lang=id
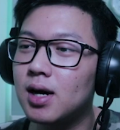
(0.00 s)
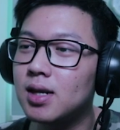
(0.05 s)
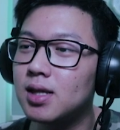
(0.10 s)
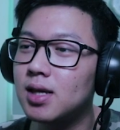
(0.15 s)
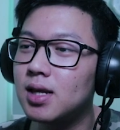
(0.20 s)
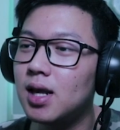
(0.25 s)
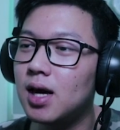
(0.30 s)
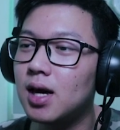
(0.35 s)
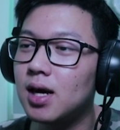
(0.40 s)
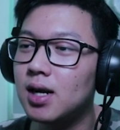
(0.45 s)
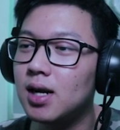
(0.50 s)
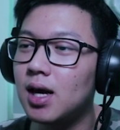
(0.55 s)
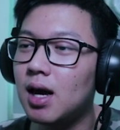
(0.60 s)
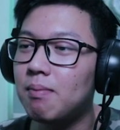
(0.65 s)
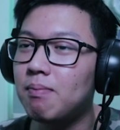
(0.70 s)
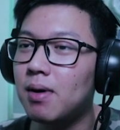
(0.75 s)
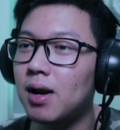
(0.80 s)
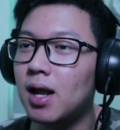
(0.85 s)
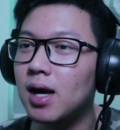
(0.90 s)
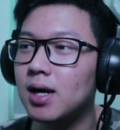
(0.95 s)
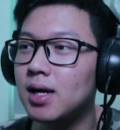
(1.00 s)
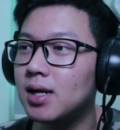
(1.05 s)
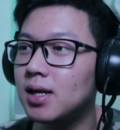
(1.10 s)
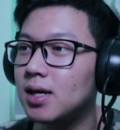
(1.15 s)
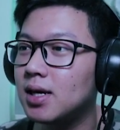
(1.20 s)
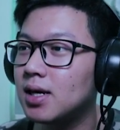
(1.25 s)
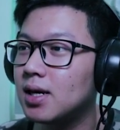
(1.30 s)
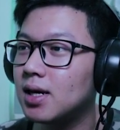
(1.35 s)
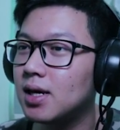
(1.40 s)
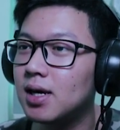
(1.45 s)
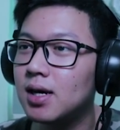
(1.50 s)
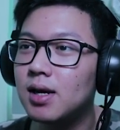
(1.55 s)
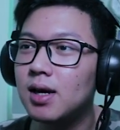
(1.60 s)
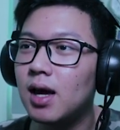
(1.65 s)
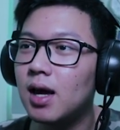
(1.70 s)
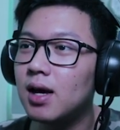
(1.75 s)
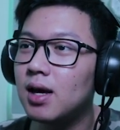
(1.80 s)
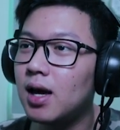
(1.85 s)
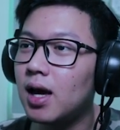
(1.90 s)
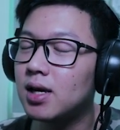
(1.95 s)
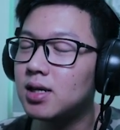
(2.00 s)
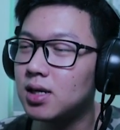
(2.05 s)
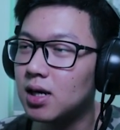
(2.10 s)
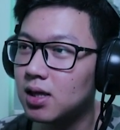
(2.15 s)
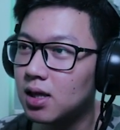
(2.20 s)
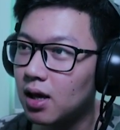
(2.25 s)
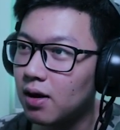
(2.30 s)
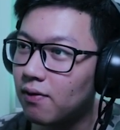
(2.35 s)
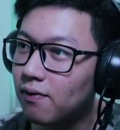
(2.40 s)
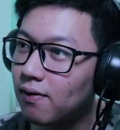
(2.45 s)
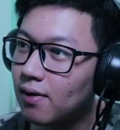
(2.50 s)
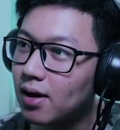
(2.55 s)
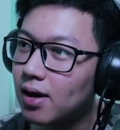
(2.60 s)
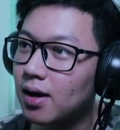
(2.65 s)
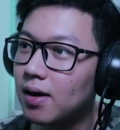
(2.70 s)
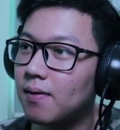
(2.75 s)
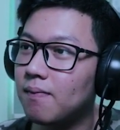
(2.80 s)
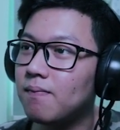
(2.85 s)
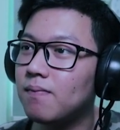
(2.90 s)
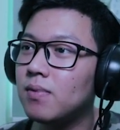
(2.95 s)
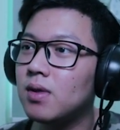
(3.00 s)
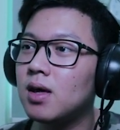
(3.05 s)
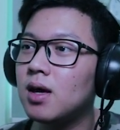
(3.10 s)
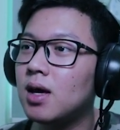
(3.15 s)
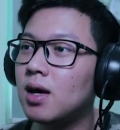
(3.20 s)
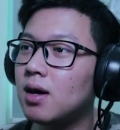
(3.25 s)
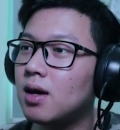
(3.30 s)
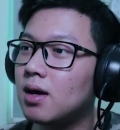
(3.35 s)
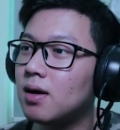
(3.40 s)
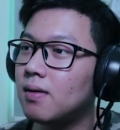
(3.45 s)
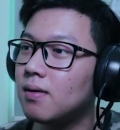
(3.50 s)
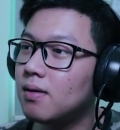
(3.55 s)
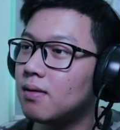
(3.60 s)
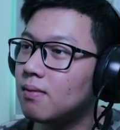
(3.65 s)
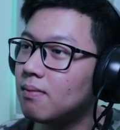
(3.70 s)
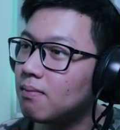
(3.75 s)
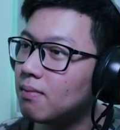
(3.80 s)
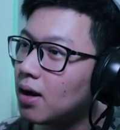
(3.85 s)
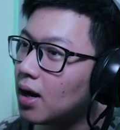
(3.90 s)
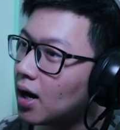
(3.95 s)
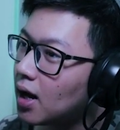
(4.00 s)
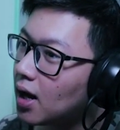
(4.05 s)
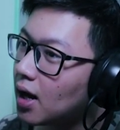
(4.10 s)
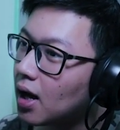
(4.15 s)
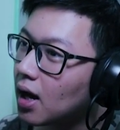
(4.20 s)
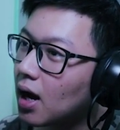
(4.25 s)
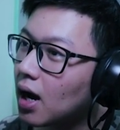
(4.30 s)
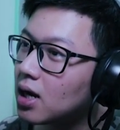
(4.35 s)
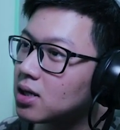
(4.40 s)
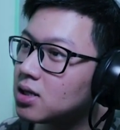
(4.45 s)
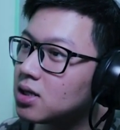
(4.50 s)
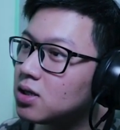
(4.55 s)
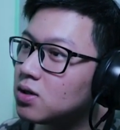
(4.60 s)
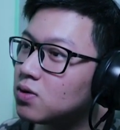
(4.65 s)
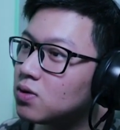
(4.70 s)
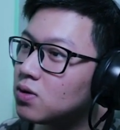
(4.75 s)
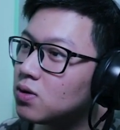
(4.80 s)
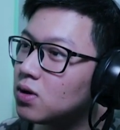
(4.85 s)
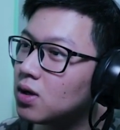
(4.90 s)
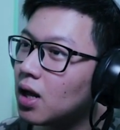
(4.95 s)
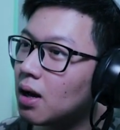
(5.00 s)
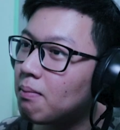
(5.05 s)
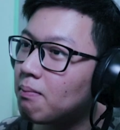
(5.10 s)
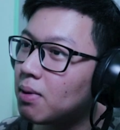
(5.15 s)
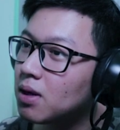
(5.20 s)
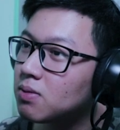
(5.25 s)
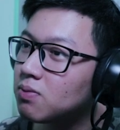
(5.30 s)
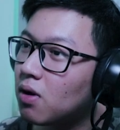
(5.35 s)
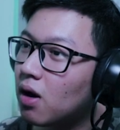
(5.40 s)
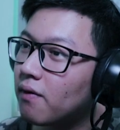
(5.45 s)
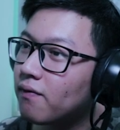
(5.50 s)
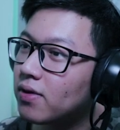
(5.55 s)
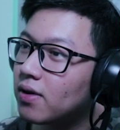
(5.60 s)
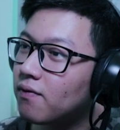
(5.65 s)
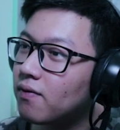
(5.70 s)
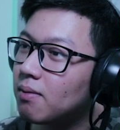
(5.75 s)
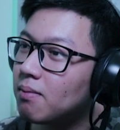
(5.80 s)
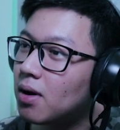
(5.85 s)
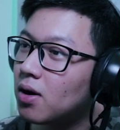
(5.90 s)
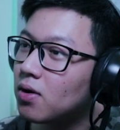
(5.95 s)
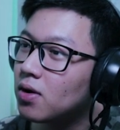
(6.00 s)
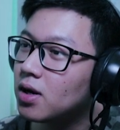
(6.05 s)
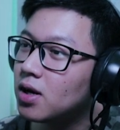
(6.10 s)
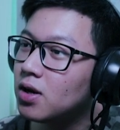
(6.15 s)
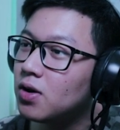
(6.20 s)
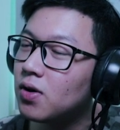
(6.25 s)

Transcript: ngerti dah nih apa lagi nih SCTV nih ya bah kasih judul yang pas buat FTV baru ini